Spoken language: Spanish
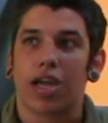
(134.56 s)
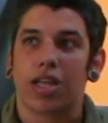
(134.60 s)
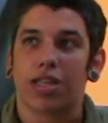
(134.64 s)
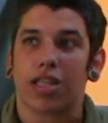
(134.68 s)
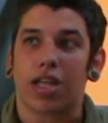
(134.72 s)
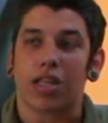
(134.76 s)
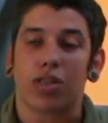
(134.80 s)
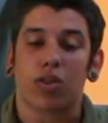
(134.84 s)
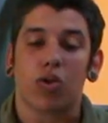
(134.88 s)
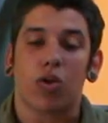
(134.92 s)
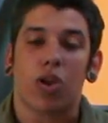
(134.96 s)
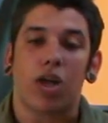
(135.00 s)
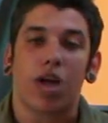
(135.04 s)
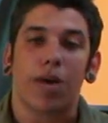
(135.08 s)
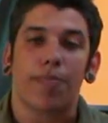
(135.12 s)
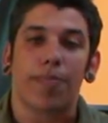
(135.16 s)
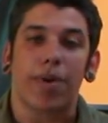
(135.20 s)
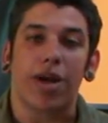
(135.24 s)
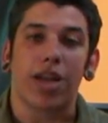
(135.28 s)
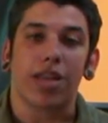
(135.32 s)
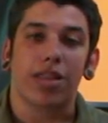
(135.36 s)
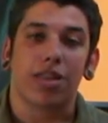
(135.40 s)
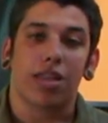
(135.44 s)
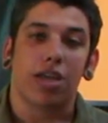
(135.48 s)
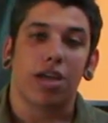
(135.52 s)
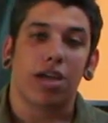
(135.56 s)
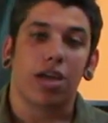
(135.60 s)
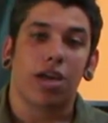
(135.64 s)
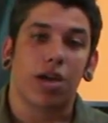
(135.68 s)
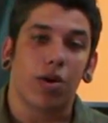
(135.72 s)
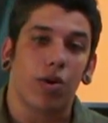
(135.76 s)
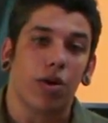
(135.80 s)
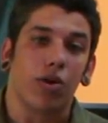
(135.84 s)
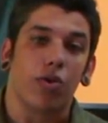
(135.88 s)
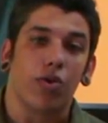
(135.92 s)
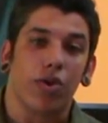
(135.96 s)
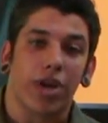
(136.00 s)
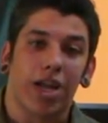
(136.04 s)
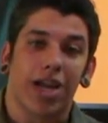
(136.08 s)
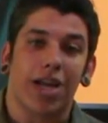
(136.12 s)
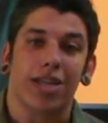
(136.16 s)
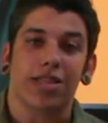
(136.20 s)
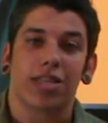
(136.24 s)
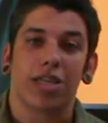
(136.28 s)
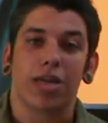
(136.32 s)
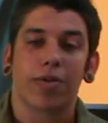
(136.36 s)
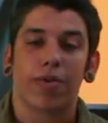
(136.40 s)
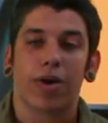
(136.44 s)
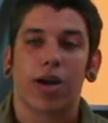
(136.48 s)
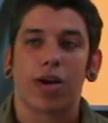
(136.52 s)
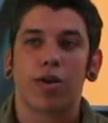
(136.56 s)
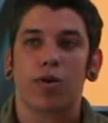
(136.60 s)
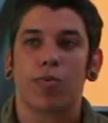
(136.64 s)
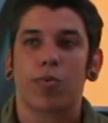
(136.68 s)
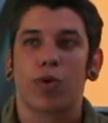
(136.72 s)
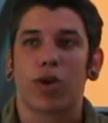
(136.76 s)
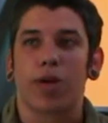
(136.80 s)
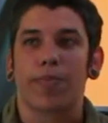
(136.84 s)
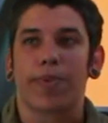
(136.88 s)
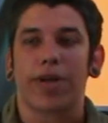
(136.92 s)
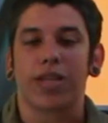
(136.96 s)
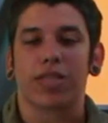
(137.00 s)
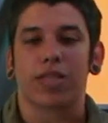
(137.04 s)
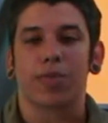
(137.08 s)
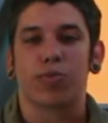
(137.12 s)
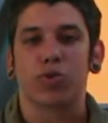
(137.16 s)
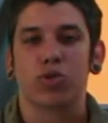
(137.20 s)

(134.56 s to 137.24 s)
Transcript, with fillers: tanto la parte bueno, negativa como la parte